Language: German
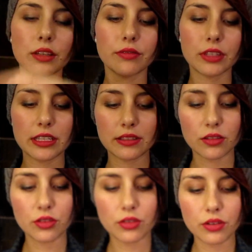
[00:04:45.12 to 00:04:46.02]
wie diese
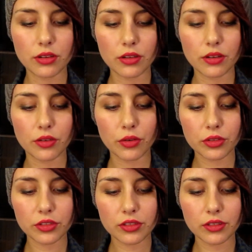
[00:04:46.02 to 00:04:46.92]

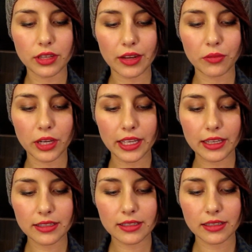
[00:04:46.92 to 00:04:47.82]
NYX,
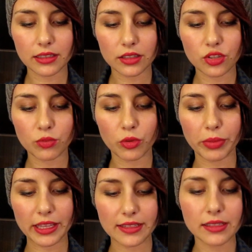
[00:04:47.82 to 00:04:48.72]
NYX äh, Jumbo
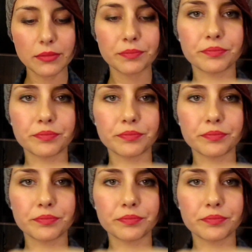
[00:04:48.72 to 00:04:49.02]
Pencil.